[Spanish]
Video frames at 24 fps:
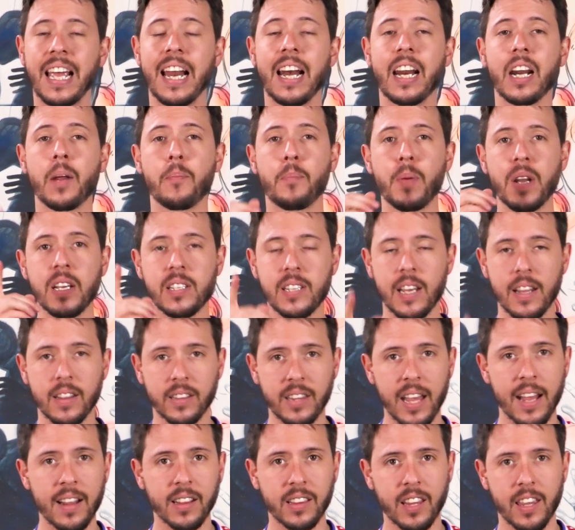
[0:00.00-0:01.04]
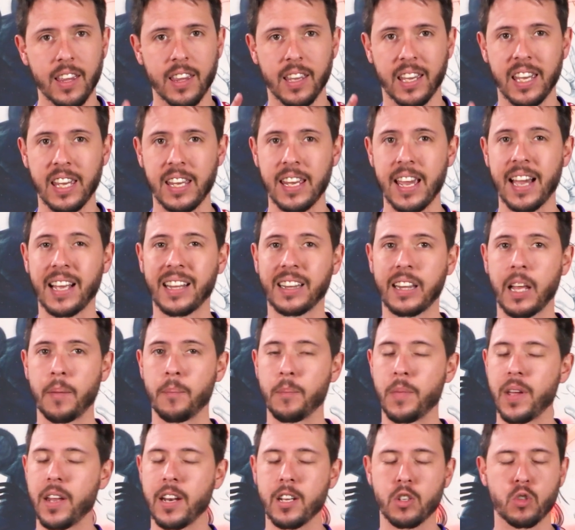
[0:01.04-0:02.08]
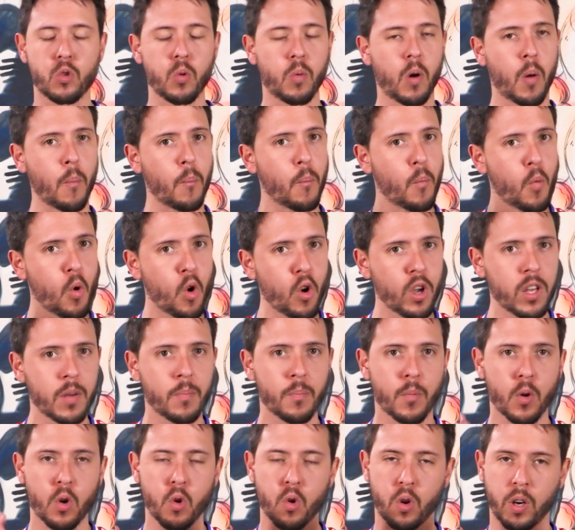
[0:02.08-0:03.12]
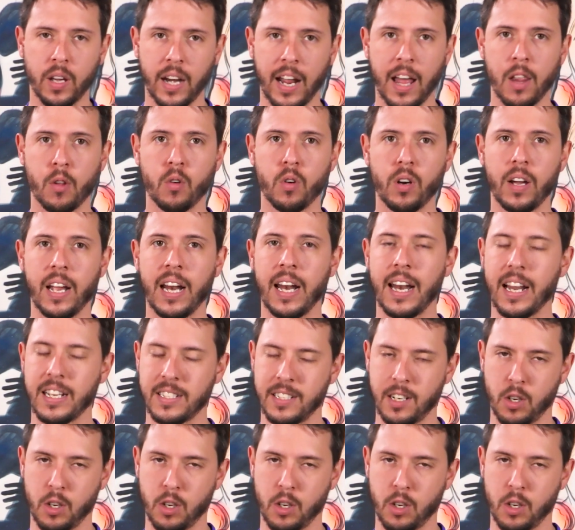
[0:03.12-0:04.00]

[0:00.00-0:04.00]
que el representante de Guignac también estuvo muy involucrado en las